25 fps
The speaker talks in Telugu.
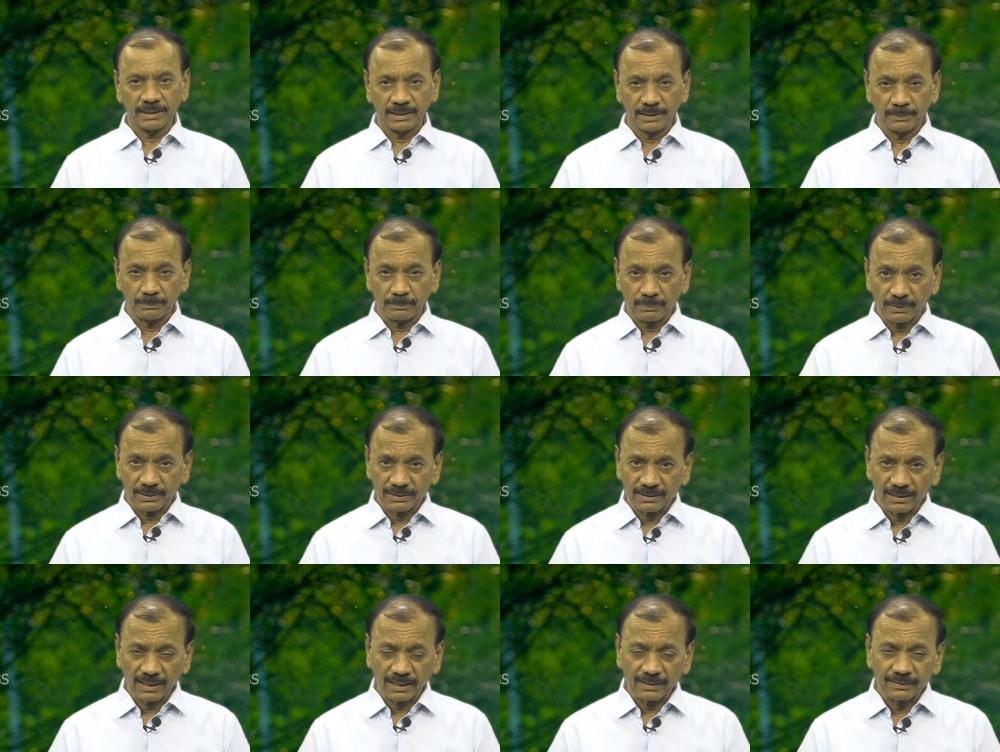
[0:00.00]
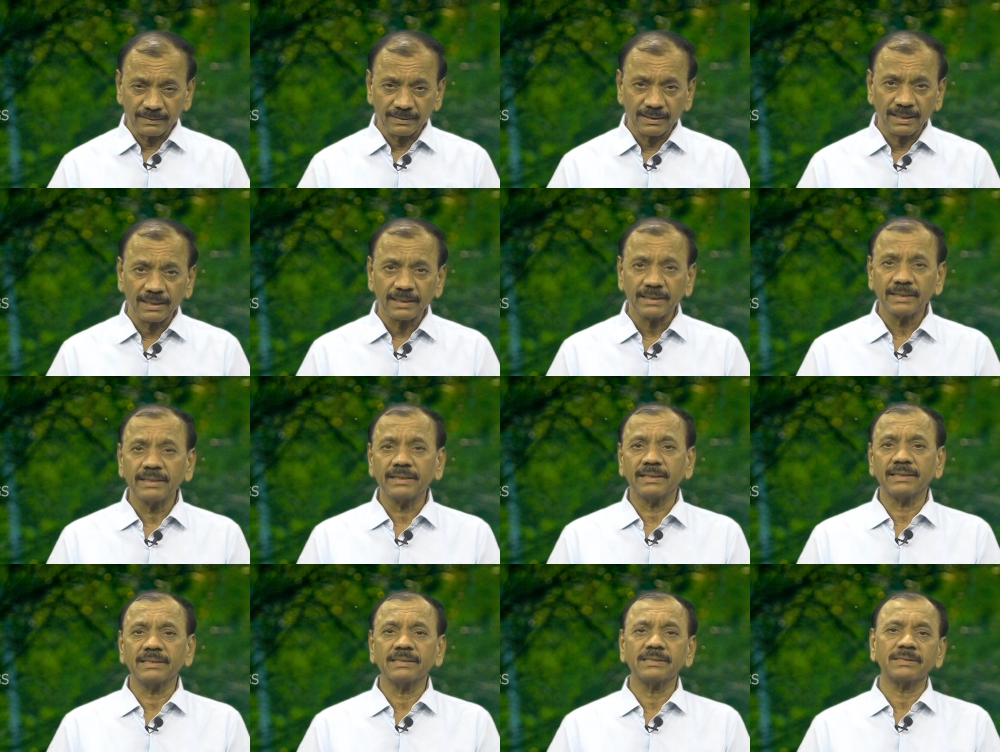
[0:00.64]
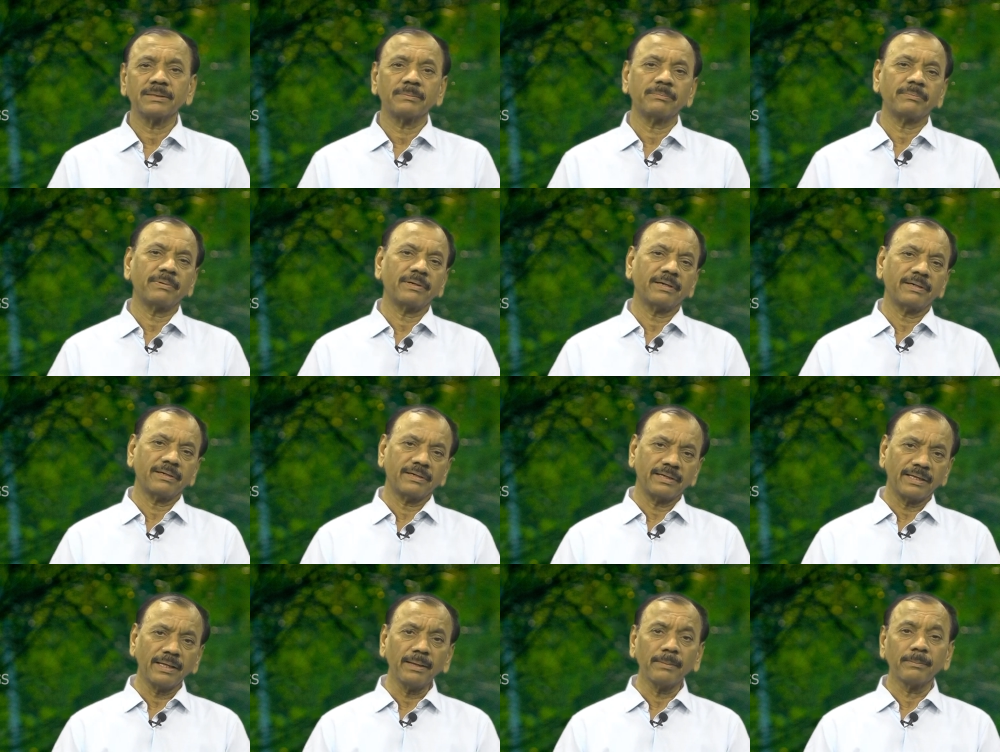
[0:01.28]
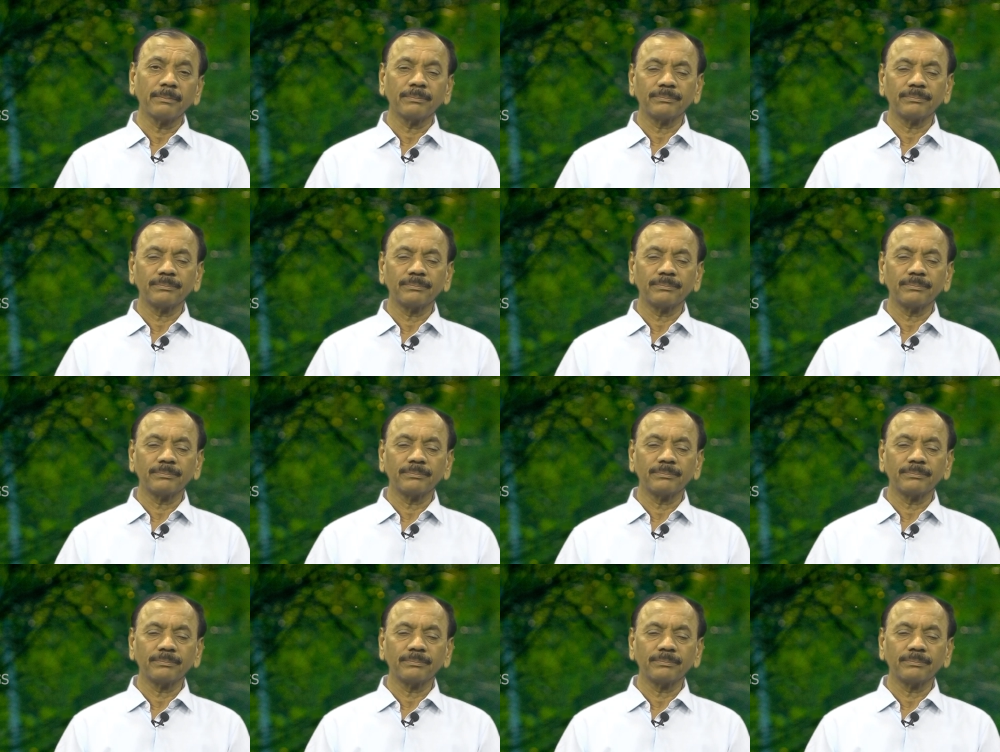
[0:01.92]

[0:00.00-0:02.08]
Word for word: ఈ ప్రజలందరికీ ఏం చెప్పాడంటే